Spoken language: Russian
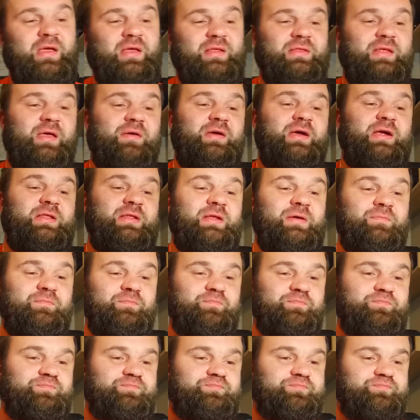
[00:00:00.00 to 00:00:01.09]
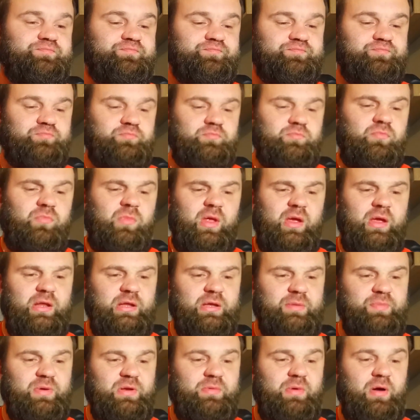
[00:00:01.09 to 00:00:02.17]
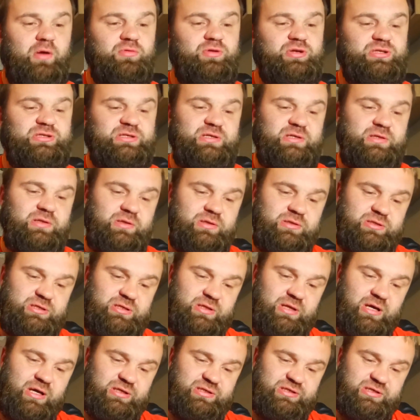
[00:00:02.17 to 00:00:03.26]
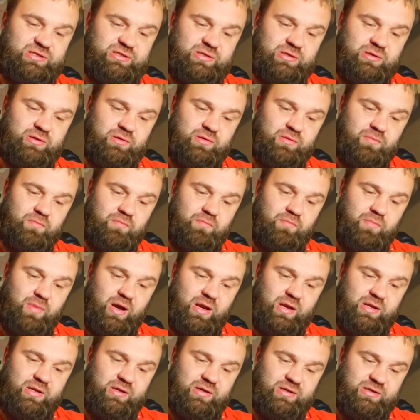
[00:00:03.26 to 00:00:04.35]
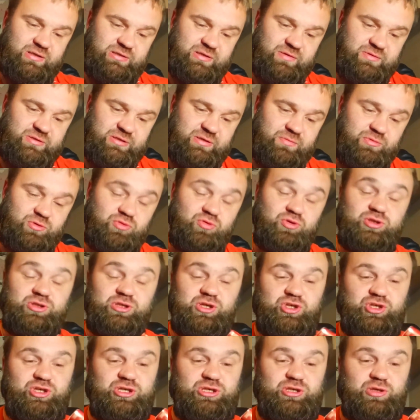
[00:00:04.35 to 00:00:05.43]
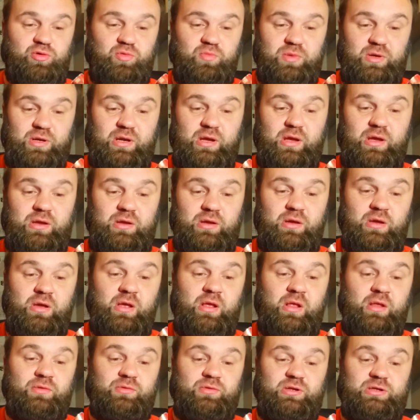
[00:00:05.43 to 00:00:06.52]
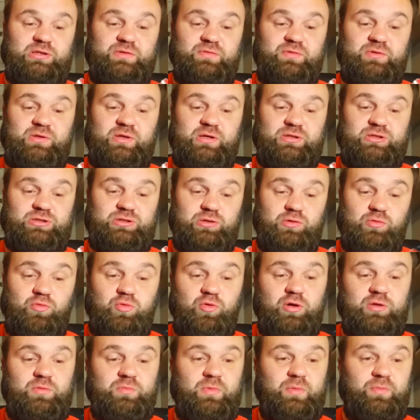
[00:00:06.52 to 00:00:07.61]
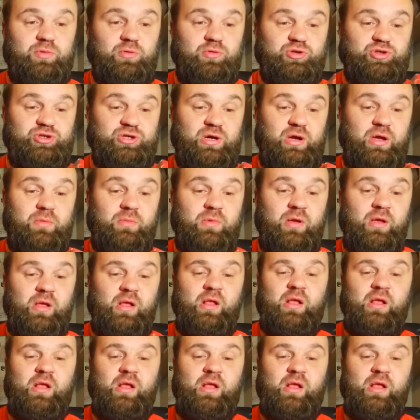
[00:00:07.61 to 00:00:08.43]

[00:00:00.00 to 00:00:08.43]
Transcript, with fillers: наверное, я так понимаю, у них цена здесь маленькая совсем, 96 рублей на 19 год мы получаем